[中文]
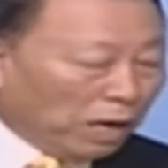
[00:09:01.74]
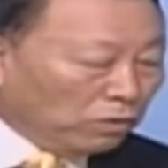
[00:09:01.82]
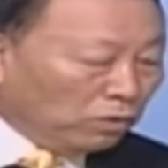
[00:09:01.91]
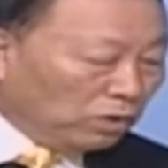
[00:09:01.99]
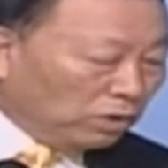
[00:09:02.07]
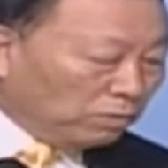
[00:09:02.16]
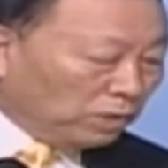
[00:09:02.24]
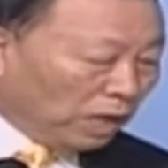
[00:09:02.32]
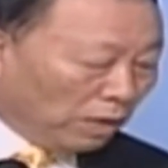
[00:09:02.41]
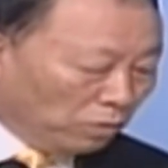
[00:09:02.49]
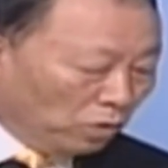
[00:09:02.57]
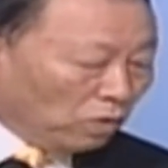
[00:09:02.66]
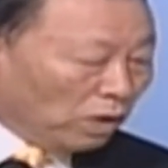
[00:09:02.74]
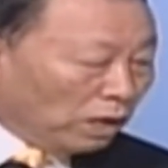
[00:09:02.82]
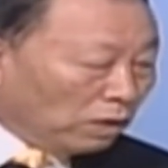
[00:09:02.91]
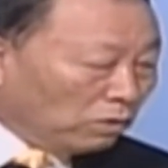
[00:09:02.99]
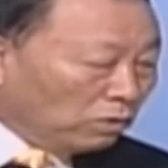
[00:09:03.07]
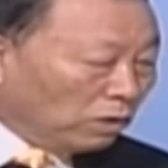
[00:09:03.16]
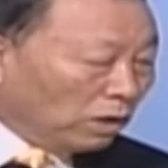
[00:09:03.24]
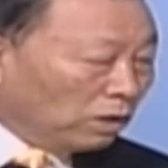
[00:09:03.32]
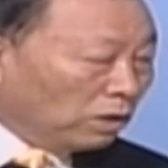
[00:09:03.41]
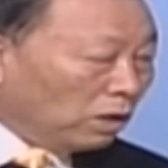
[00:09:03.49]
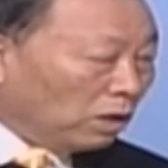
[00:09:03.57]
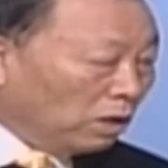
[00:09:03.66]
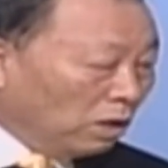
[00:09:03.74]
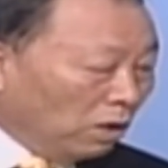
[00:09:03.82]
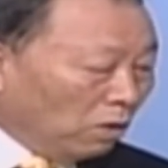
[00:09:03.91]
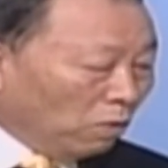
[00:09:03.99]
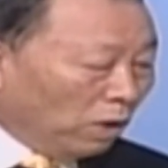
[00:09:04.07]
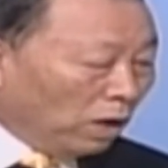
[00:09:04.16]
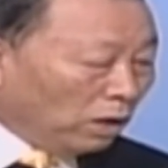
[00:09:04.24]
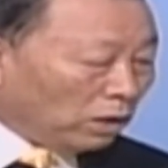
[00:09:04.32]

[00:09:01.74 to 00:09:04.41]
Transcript: 他们装聪明，他们